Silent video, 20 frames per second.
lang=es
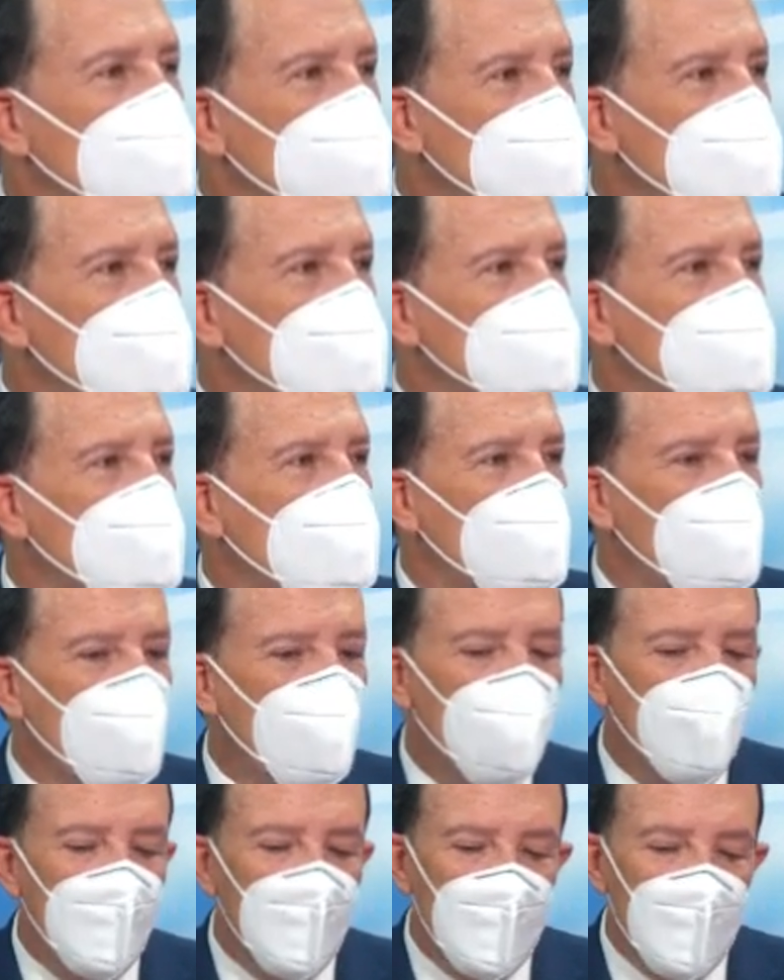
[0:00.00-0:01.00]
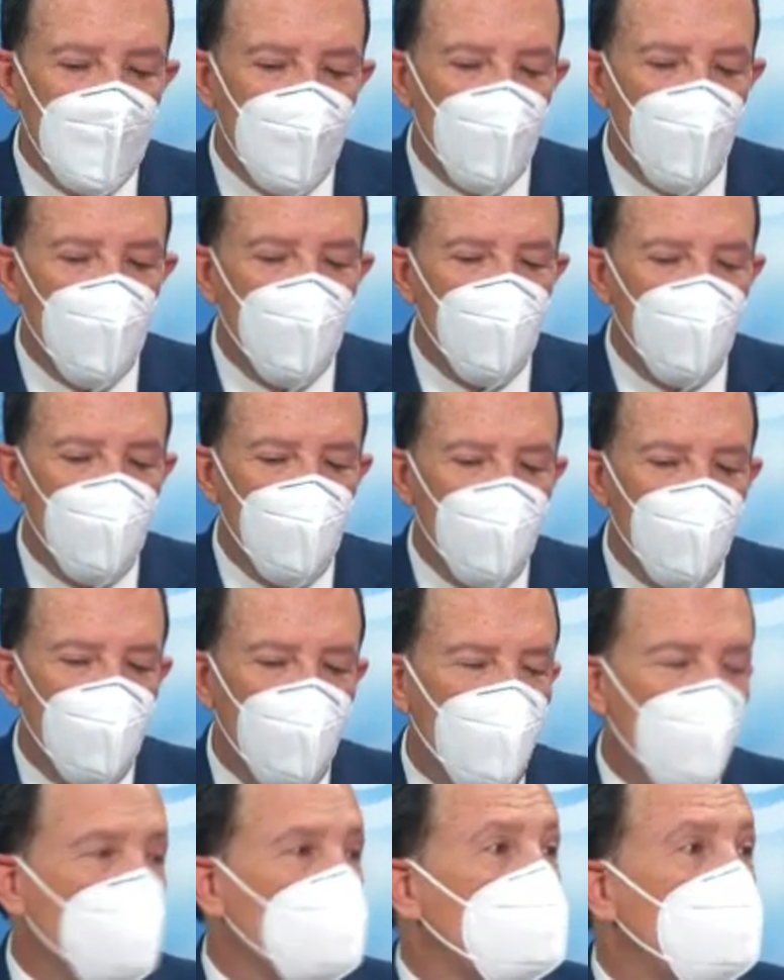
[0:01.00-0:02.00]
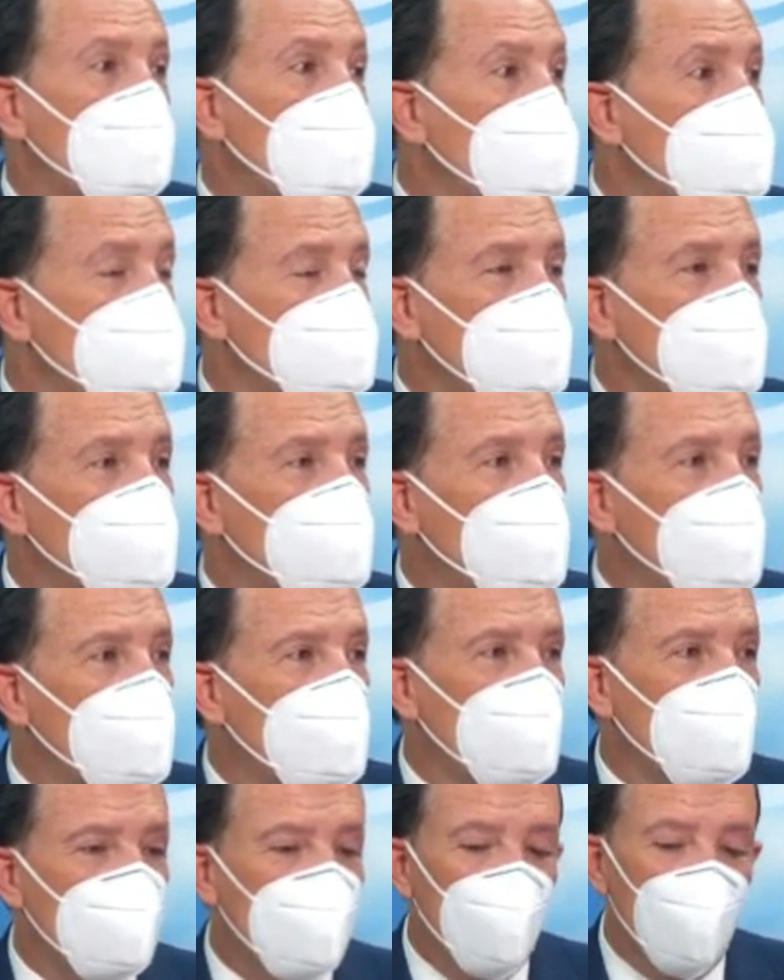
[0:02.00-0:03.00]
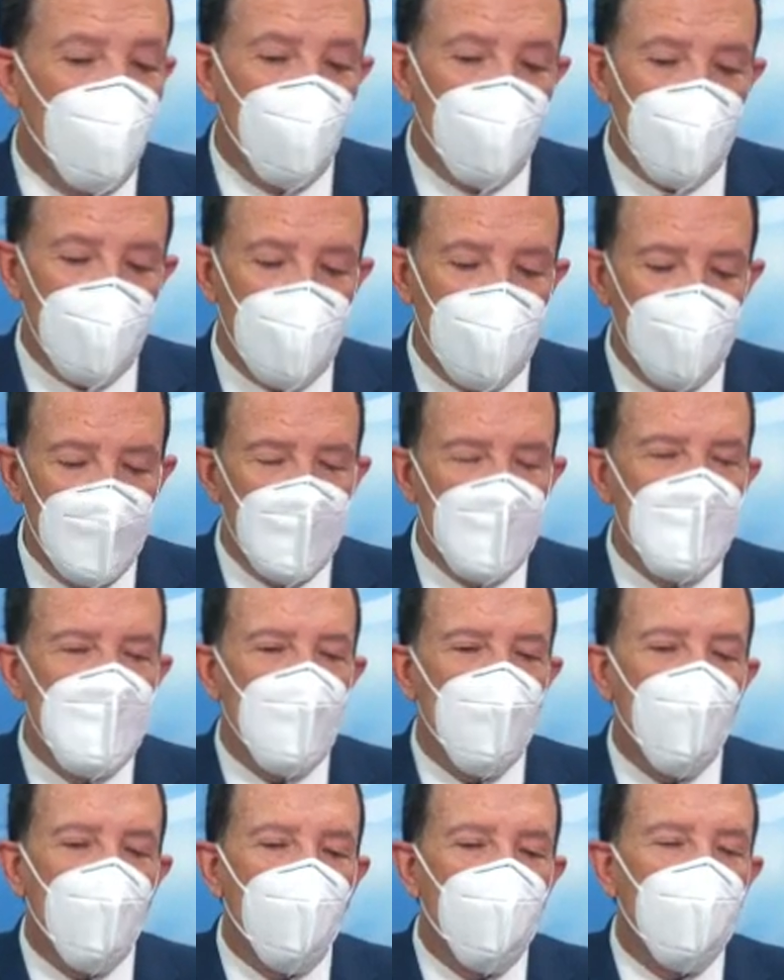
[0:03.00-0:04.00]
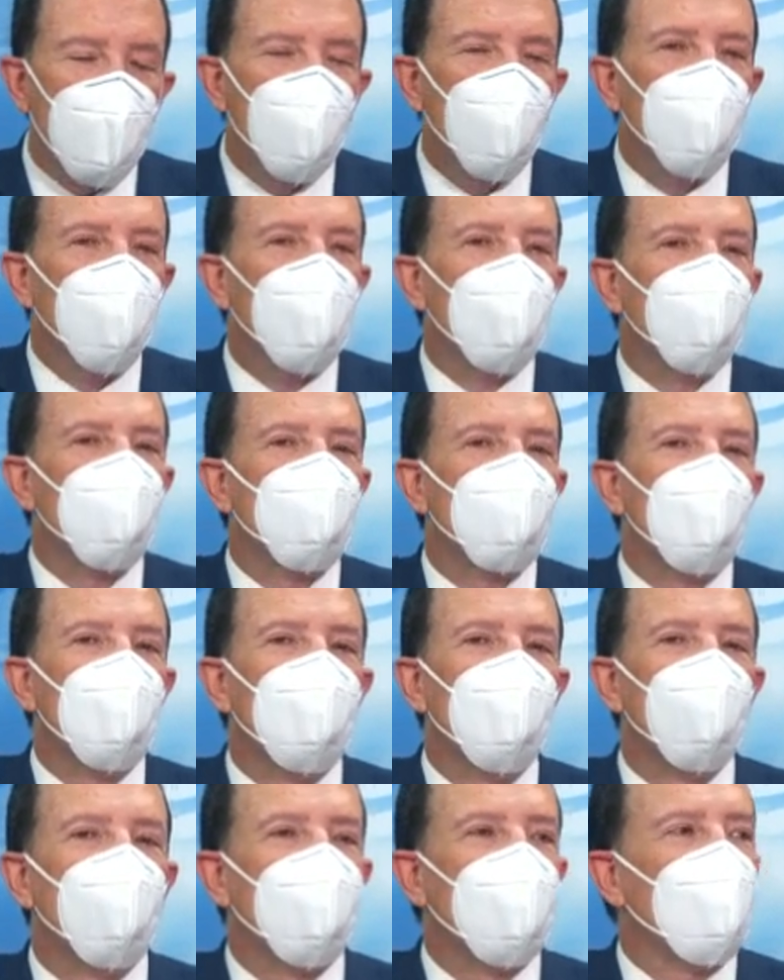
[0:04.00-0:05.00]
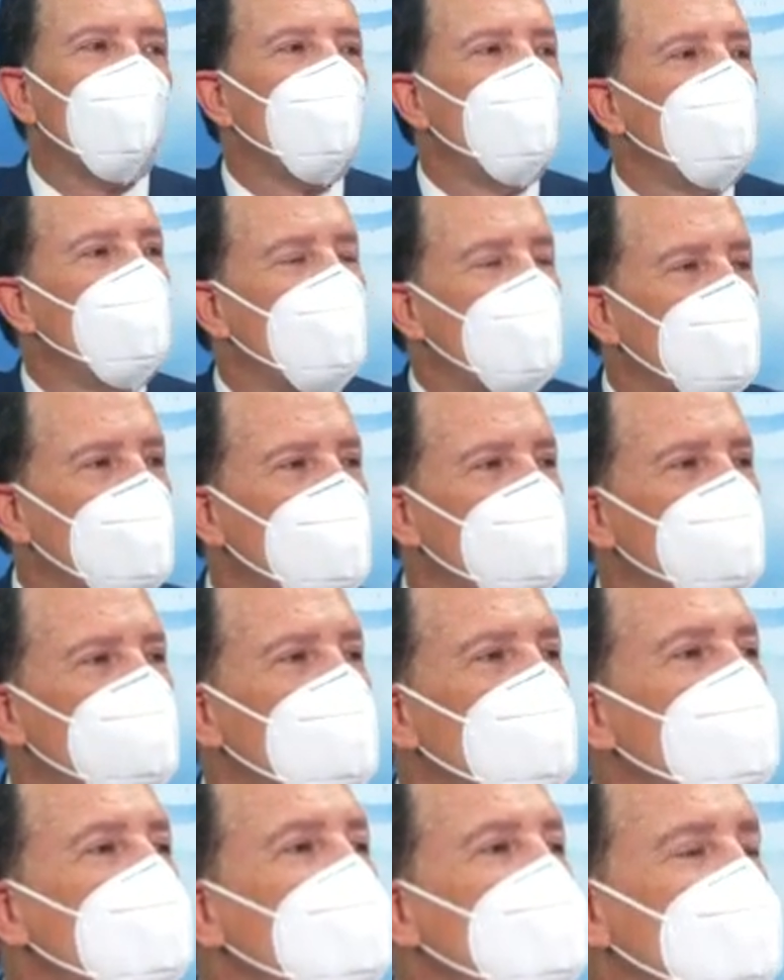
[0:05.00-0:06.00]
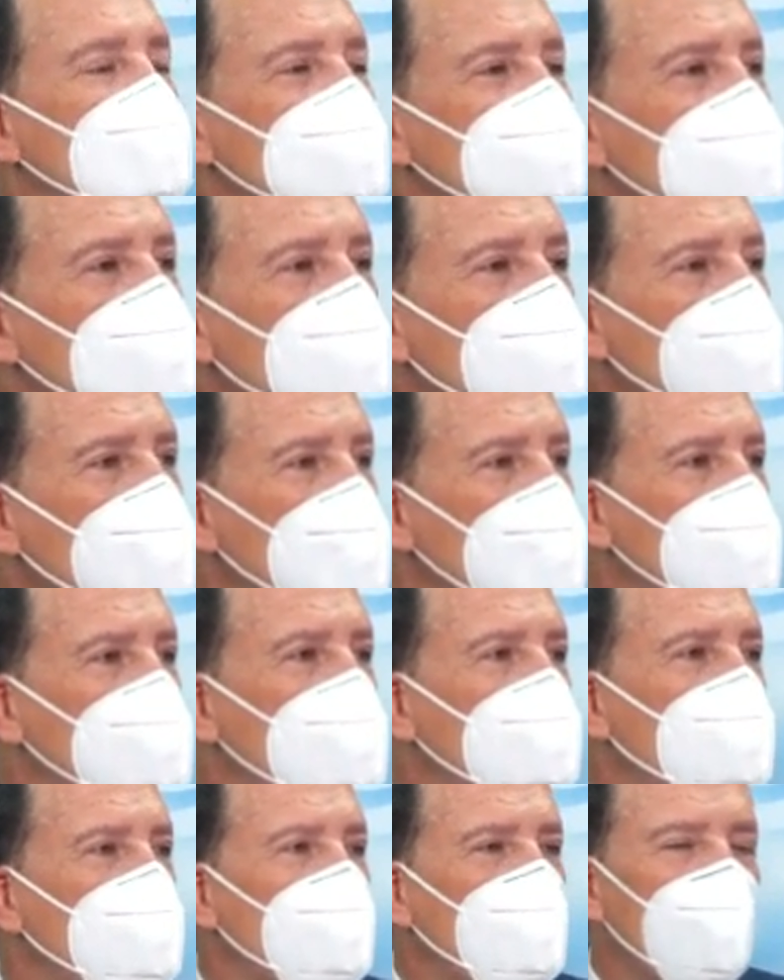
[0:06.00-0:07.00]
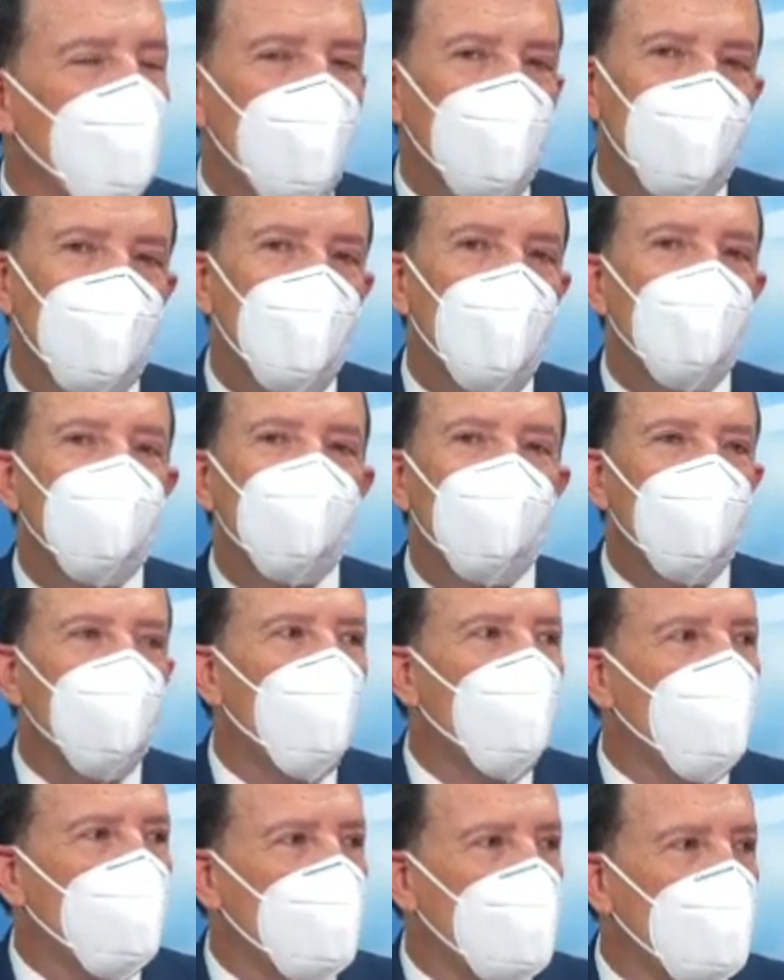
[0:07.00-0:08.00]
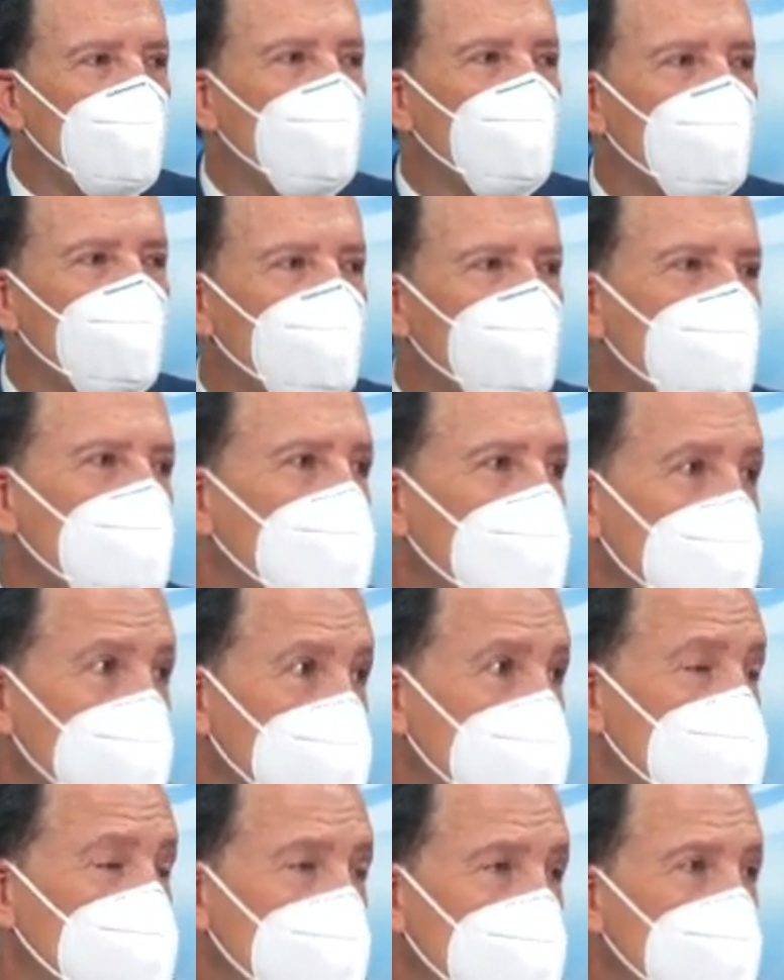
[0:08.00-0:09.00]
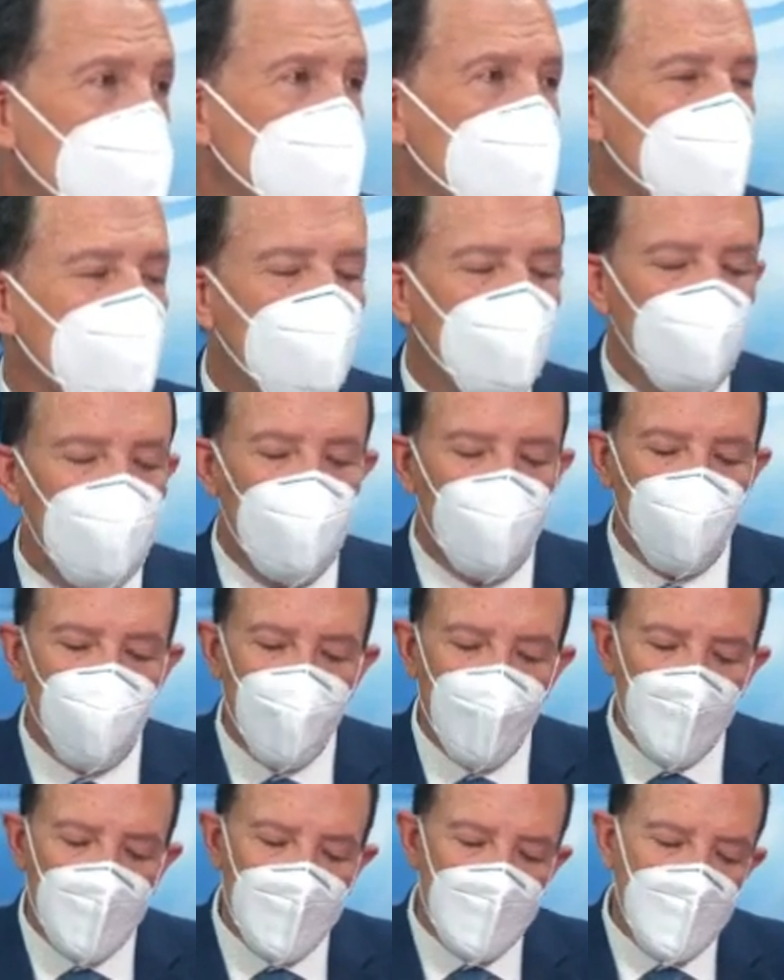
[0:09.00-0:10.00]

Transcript: por así decirlo, con los bonos sin poderlos colocar, o bien hubiéramos tenido que colocarlos a una tasa muy alta, lo cual es lesivo para el país en este sentido.